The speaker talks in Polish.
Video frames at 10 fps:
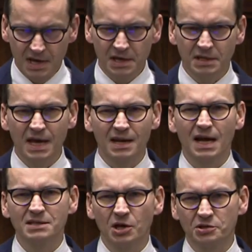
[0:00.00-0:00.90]
I ten
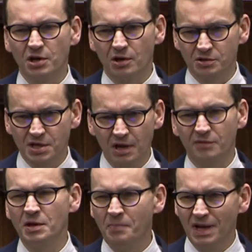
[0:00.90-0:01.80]
gazociąg,
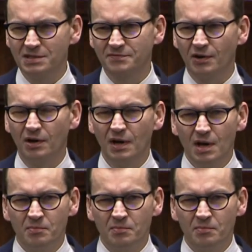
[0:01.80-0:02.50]
szanowni państwo,